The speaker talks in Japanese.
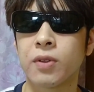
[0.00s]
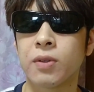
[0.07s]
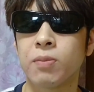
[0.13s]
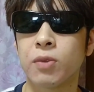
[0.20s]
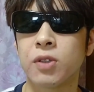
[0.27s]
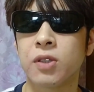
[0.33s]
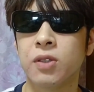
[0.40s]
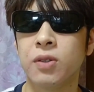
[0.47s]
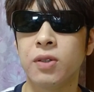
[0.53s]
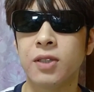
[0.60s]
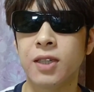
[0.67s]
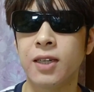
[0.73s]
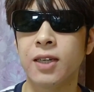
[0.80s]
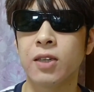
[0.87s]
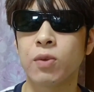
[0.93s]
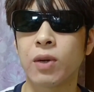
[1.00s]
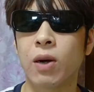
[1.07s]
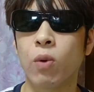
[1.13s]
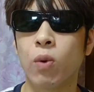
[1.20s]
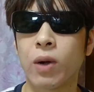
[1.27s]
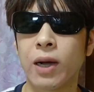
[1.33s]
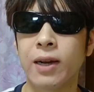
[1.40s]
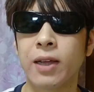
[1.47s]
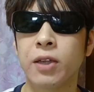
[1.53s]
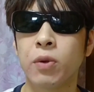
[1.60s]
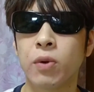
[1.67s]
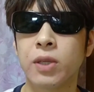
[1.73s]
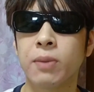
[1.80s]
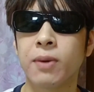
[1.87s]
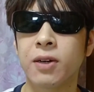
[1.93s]
もう数字とかお金
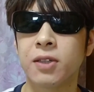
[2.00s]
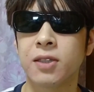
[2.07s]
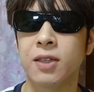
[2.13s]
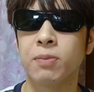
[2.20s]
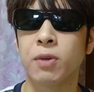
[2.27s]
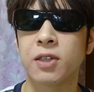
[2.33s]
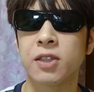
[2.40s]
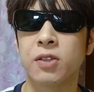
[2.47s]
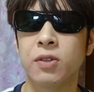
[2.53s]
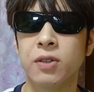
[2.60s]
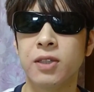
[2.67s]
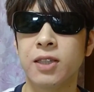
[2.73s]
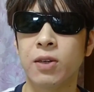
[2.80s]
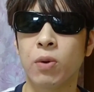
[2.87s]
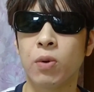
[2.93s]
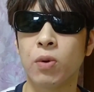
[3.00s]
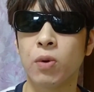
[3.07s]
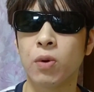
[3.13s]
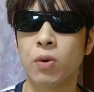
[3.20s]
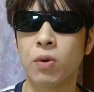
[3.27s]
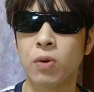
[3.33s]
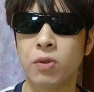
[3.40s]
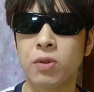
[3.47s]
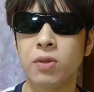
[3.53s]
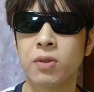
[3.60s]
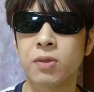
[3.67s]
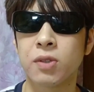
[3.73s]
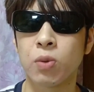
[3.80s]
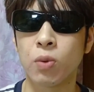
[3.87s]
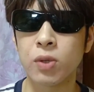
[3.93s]
教でもあるし、まあ、数字を追う、
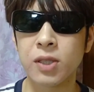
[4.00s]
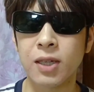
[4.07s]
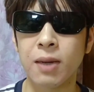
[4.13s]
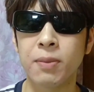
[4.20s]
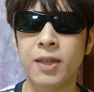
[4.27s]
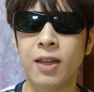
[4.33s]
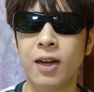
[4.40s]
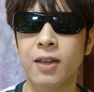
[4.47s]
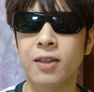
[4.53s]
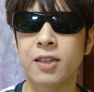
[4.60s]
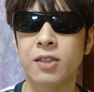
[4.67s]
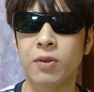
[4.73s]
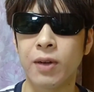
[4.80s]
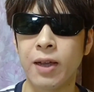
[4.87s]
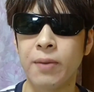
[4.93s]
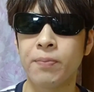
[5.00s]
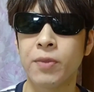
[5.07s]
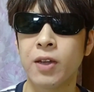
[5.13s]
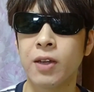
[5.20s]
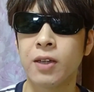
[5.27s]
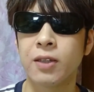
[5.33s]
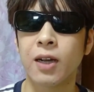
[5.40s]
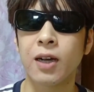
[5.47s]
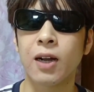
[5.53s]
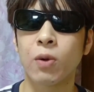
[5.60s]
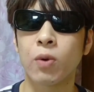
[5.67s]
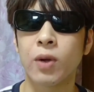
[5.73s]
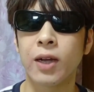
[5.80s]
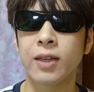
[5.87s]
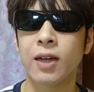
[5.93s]
そこしか見てないんですよね。だから
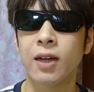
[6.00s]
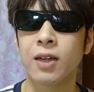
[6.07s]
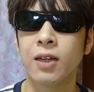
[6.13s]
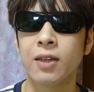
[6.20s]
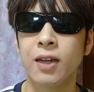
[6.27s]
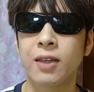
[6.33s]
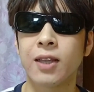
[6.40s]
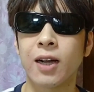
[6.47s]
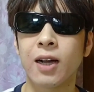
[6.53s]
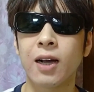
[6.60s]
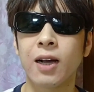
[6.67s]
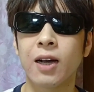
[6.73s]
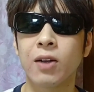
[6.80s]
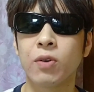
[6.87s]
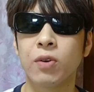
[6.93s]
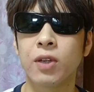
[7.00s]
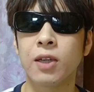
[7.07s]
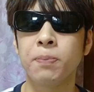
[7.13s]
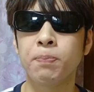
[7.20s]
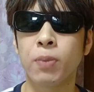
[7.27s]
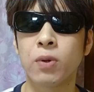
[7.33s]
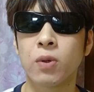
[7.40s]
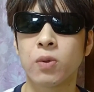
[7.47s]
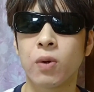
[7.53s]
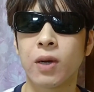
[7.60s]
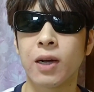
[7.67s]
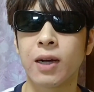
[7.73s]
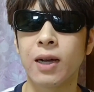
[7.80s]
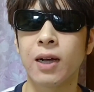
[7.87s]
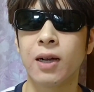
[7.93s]
この間、ね、たかがあの、一歩の動
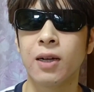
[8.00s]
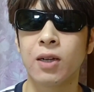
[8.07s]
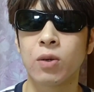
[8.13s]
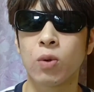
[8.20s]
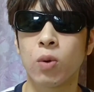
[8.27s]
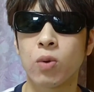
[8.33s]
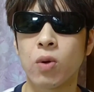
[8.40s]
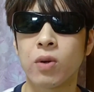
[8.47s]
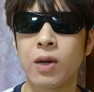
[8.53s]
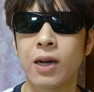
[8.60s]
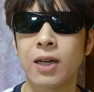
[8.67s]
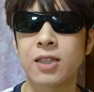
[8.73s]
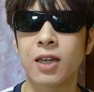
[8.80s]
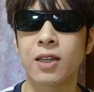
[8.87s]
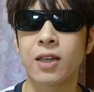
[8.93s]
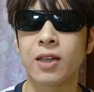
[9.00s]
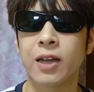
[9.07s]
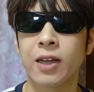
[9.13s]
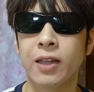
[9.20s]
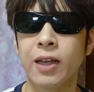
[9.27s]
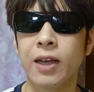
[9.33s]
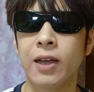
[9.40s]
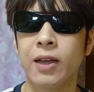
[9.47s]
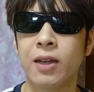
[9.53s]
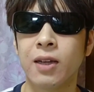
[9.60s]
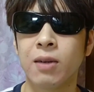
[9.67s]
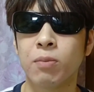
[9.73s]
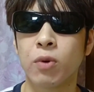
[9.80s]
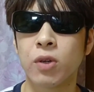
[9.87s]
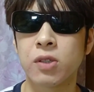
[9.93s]
画が広告剥がされただけで、
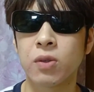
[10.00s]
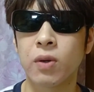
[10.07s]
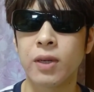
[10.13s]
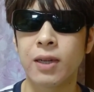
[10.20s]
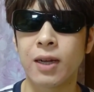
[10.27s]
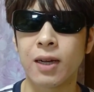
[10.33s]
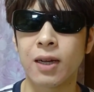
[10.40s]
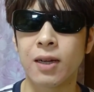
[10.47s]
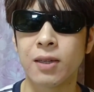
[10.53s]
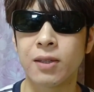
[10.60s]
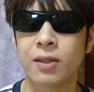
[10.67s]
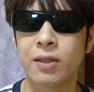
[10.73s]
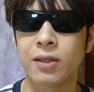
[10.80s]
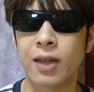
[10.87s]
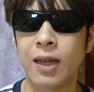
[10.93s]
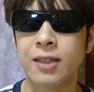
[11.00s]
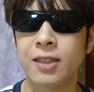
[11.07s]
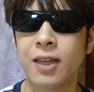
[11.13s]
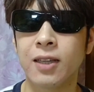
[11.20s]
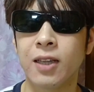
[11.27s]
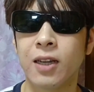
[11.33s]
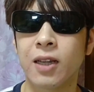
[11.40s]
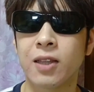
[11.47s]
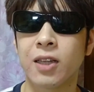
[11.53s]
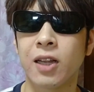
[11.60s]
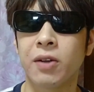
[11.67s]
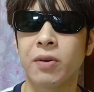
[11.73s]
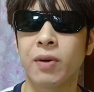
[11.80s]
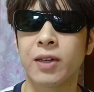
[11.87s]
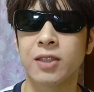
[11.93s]
ものすごいなんか大事件ってなってた
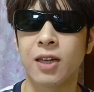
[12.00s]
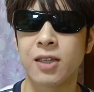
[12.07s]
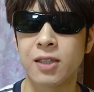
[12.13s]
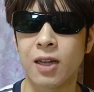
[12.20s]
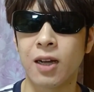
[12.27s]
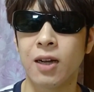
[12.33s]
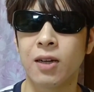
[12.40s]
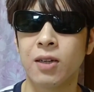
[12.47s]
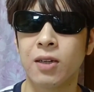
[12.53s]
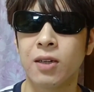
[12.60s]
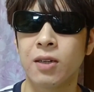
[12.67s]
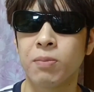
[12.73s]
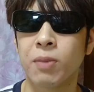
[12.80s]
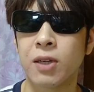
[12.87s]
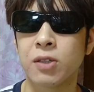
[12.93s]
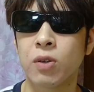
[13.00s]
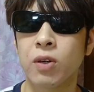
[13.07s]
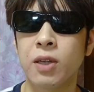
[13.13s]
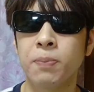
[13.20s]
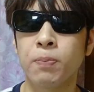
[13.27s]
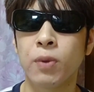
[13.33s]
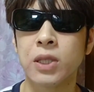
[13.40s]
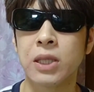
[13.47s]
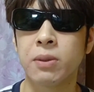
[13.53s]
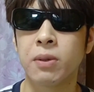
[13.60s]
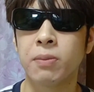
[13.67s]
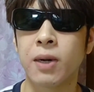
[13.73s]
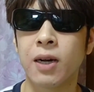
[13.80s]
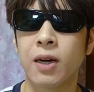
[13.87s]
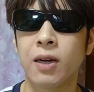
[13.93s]
わけじゃないですか。まあ、その一本でも
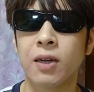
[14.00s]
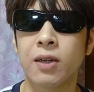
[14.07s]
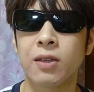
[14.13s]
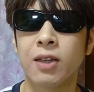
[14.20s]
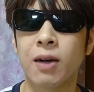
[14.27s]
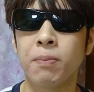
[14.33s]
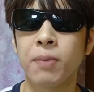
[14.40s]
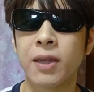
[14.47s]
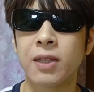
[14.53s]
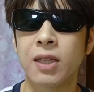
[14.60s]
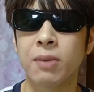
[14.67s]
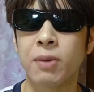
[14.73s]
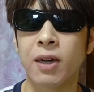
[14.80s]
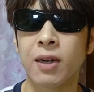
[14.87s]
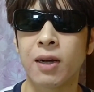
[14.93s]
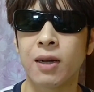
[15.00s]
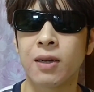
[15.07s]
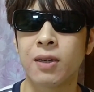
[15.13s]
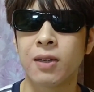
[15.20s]
まあ、何万ってまあ、